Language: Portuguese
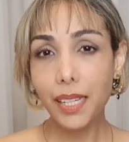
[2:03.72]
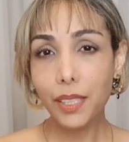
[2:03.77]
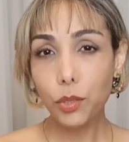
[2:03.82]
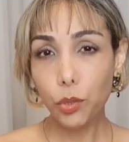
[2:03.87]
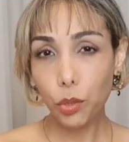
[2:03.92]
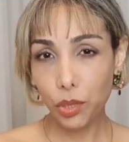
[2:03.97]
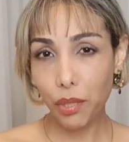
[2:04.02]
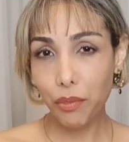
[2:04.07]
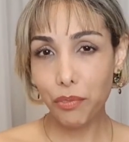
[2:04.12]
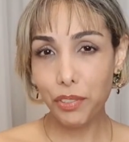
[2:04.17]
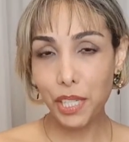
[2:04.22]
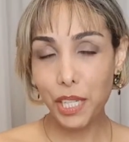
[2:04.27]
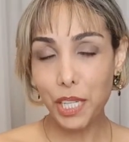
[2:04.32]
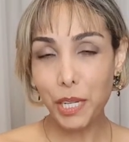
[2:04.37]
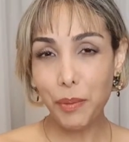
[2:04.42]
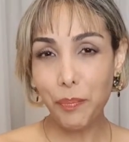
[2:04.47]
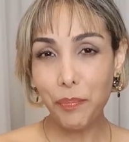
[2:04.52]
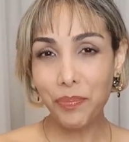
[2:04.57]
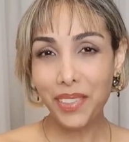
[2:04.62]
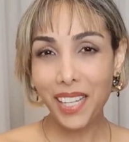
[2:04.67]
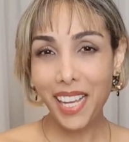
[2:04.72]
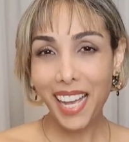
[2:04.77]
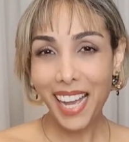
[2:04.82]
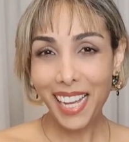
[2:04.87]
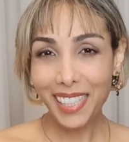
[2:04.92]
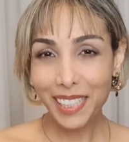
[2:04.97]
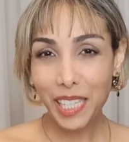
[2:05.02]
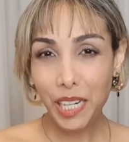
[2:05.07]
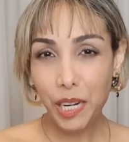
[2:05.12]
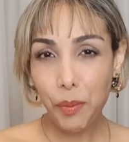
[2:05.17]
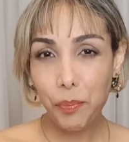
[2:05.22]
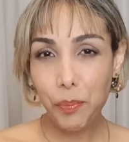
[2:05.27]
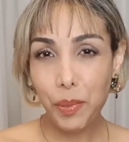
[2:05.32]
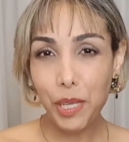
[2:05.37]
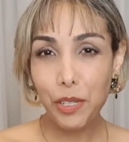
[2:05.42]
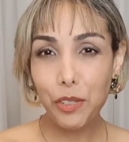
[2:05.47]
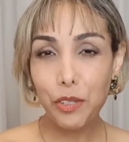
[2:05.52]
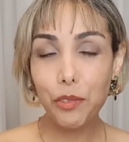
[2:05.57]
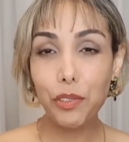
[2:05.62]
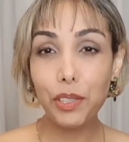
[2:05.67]
Todavia, a
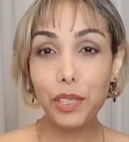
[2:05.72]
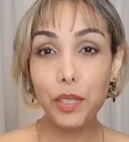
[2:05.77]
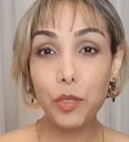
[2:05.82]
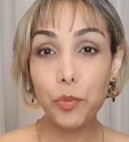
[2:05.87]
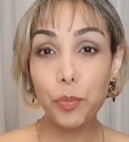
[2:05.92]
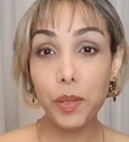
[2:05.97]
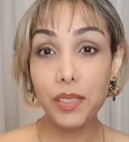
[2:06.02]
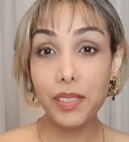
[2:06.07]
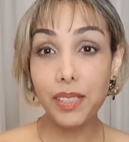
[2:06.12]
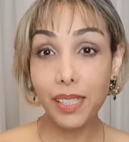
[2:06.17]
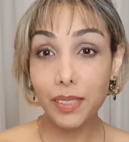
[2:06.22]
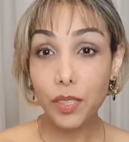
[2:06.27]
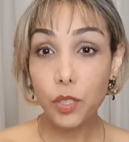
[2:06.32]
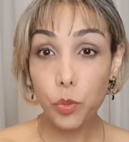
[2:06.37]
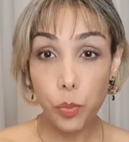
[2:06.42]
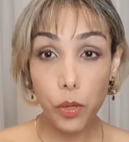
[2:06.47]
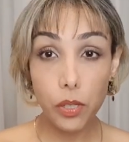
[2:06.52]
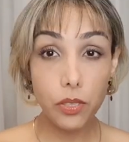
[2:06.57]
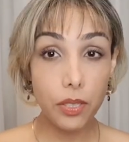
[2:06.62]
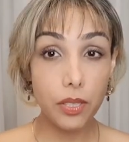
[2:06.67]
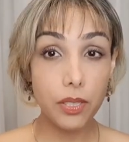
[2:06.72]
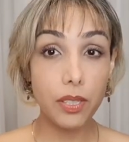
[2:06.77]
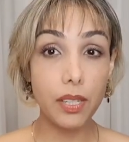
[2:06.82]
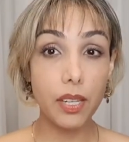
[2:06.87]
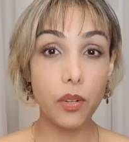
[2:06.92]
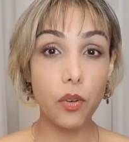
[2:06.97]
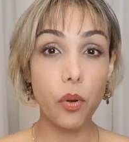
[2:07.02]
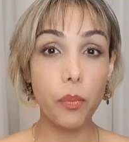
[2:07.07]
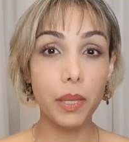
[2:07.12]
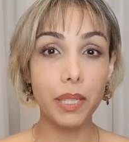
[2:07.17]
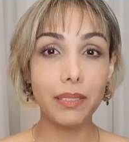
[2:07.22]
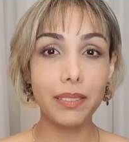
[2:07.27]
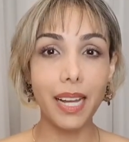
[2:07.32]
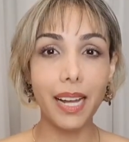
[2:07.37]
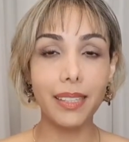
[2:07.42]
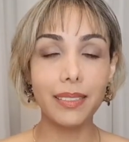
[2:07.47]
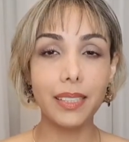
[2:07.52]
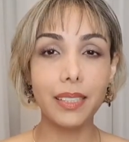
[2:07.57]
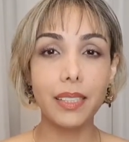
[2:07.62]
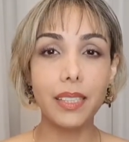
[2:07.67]
terapia de vidas passadas pode ser
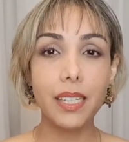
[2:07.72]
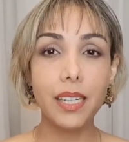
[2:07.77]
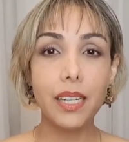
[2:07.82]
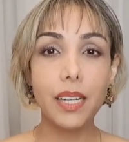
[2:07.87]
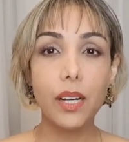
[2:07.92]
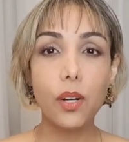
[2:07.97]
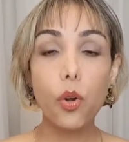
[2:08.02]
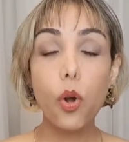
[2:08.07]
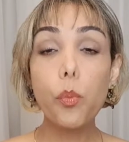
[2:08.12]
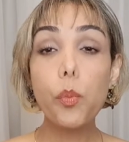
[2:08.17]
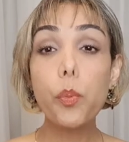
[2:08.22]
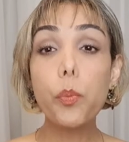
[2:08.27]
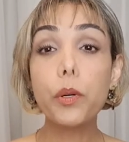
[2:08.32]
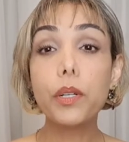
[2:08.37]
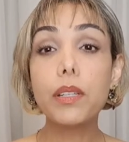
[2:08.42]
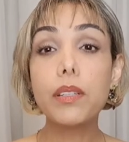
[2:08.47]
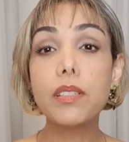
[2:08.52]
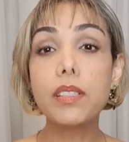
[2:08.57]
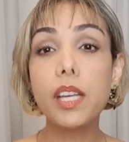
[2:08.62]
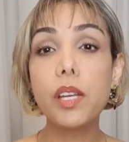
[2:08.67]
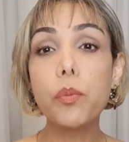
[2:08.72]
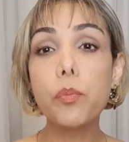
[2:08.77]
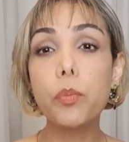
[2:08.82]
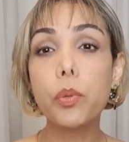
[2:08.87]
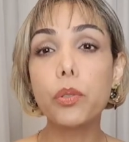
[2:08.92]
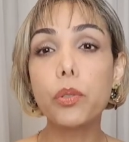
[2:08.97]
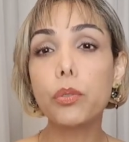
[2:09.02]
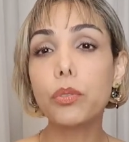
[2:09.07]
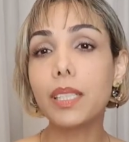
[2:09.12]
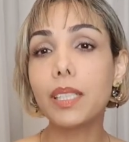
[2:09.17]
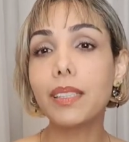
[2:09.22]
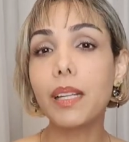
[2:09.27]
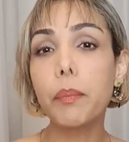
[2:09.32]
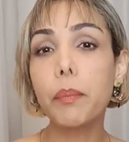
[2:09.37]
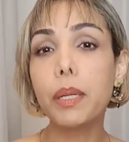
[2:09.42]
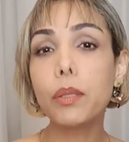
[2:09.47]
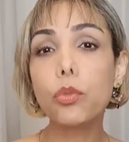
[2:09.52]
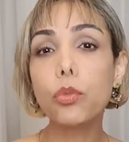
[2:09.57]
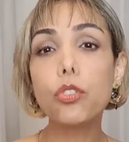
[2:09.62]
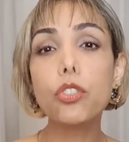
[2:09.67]
recomendada, como por exemplo no
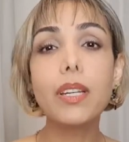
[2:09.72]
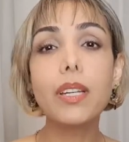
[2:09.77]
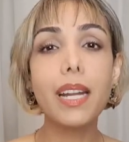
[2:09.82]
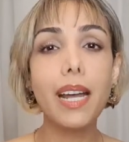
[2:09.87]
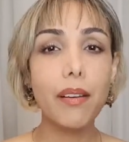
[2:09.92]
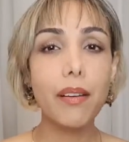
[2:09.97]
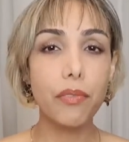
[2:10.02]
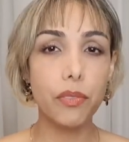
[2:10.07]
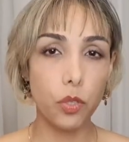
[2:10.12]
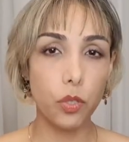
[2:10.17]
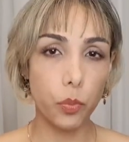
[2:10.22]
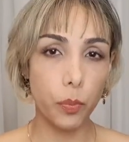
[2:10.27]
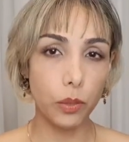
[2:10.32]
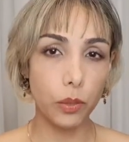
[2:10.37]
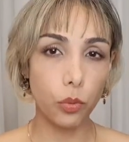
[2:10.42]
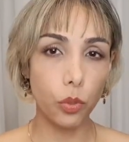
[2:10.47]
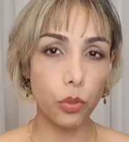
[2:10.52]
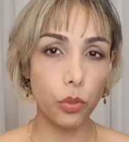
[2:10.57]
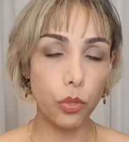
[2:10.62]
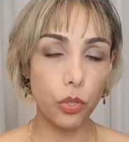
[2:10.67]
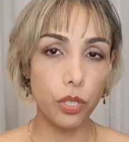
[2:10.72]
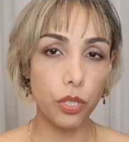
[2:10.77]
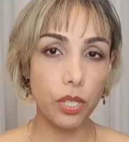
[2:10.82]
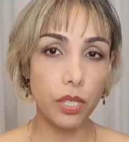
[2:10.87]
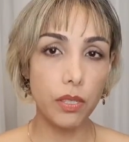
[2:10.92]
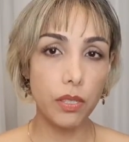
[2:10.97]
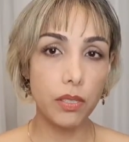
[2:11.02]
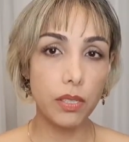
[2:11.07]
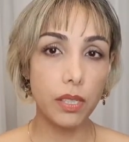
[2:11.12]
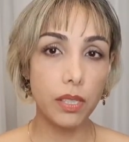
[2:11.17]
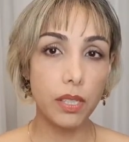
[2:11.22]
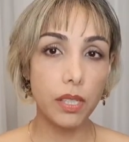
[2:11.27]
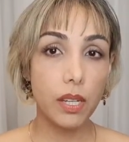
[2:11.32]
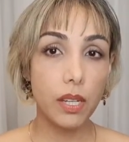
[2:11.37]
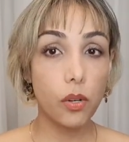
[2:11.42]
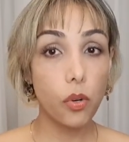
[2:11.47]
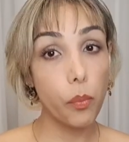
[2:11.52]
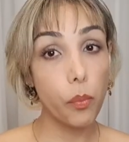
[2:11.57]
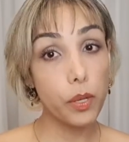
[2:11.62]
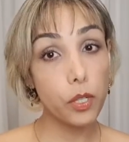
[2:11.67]
tratamento de graves patologias,
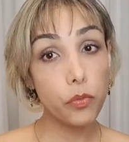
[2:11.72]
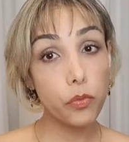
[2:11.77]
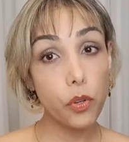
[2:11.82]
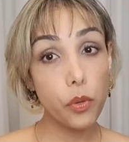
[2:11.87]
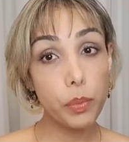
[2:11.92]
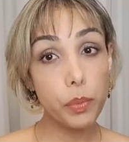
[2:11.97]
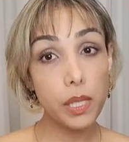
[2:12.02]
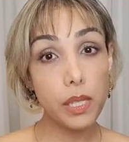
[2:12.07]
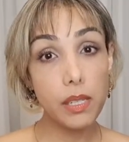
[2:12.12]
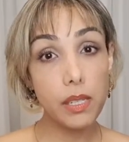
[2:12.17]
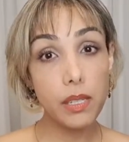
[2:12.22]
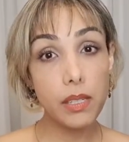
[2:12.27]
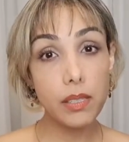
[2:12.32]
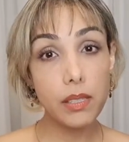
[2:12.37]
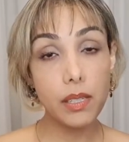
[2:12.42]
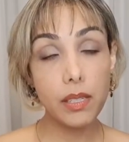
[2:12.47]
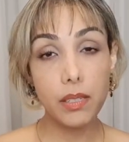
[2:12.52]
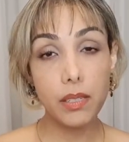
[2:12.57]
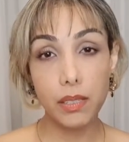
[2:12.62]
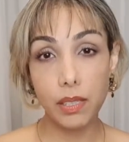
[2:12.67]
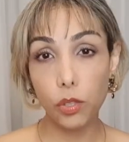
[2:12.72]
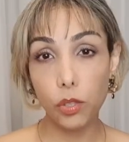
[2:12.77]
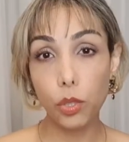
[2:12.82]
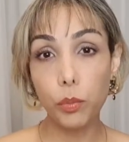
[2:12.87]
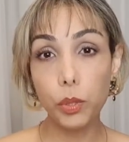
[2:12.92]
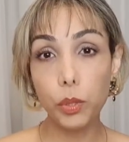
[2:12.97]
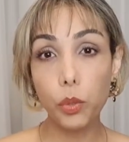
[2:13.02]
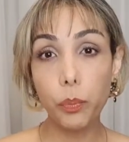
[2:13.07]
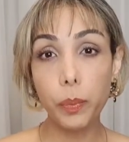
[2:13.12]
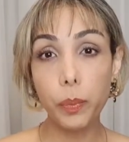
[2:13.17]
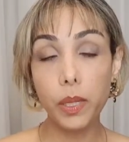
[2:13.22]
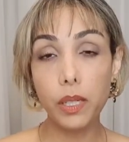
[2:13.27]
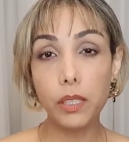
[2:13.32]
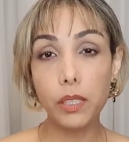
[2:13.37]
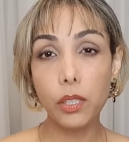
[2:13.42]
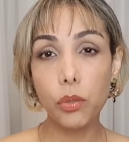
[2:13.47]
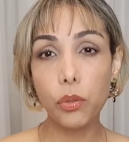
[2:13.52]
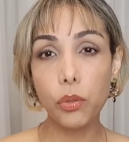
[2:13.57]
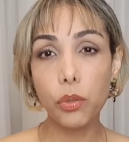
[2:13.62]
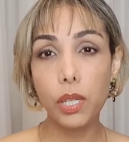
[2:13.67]
como as fobias, síndrome do
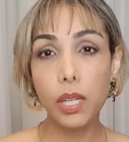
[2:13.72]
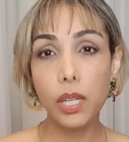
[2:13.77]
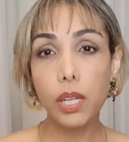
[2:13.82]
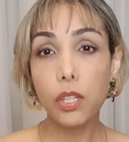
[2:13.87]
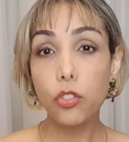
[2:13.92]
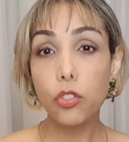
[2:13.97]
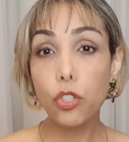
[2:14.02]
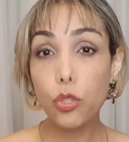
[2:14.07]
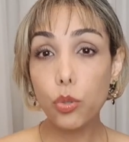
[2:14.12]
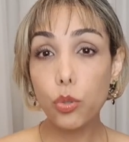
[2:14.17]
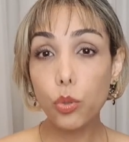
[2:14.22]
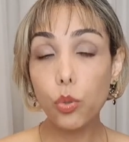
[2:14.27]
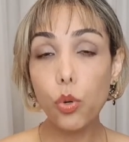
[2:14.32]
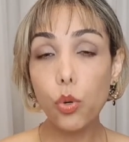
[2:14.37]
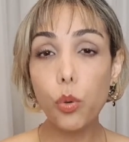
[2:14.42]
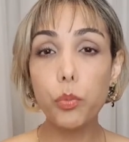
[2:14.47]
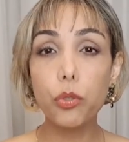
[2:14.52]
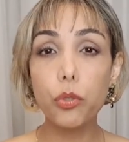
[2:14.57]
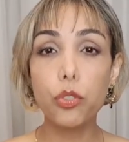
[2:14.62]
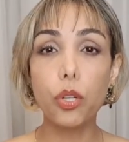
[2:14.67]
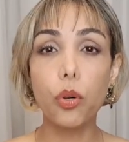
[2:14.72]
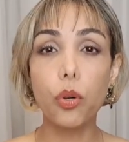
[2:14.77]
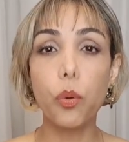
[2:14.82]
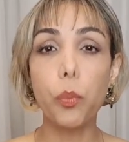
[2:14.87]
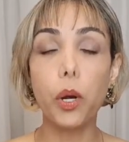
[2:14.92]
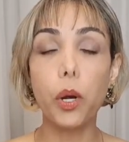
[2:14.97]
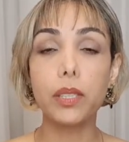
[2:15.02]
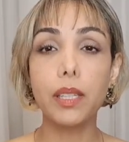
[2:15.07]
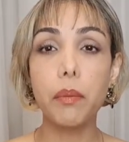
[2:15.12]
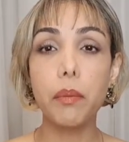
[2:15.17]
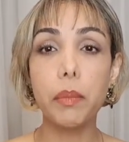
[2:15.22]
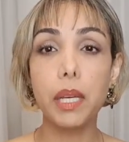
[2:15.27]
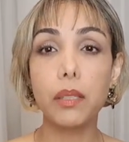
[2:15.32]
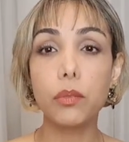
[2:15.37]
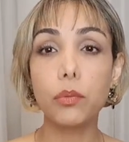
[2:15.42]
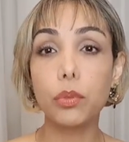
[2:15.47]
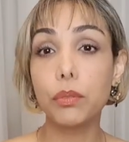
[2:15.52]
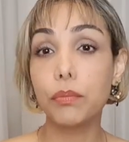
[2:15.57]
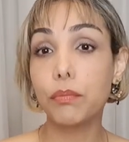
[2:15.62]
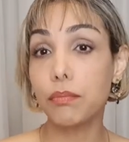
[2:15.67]
pânico, distúrbios de
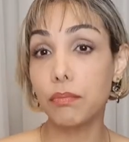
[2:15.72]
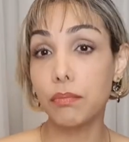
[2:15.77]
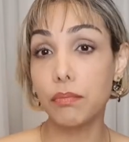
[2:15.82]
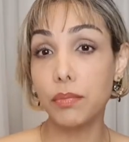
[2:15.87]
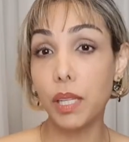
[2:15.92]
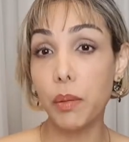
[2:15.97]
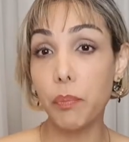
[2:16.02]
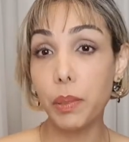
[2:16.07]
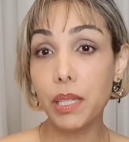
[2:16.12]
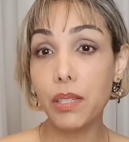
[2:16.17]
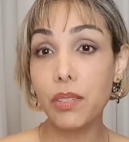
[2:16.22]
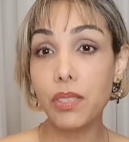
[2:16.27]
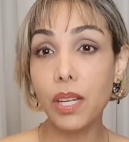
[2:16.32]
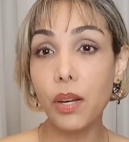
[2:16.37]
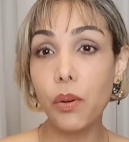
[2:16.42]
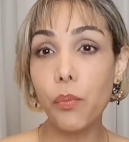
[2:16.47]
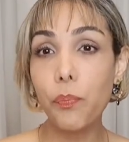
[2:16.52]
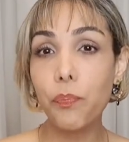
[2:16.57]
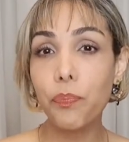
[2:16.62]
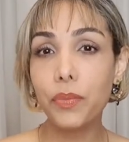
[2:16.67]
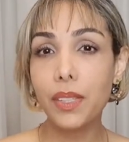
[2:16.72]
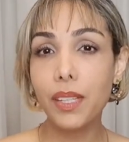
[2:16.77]
comportamento, depressão.